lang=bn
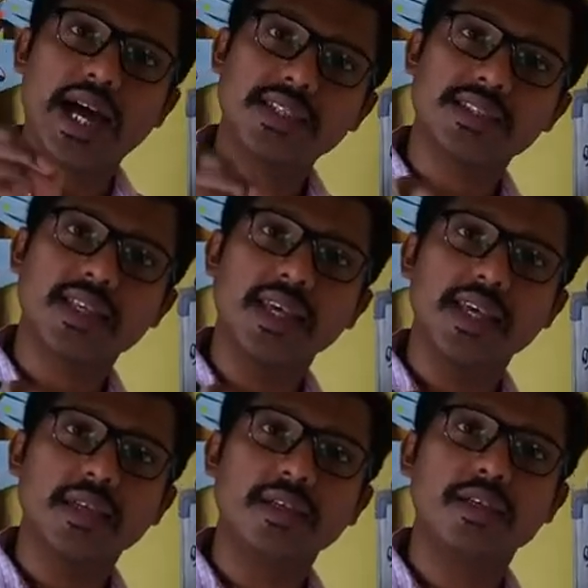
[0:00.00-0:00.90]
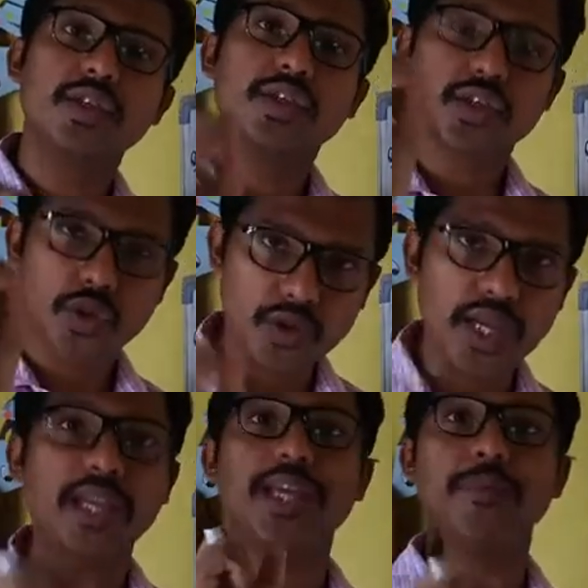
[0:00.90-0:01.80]
আজকে
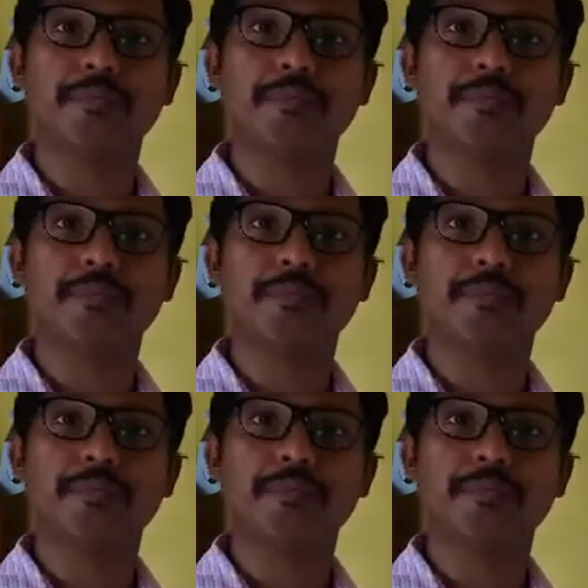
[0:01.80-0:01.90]
সকালে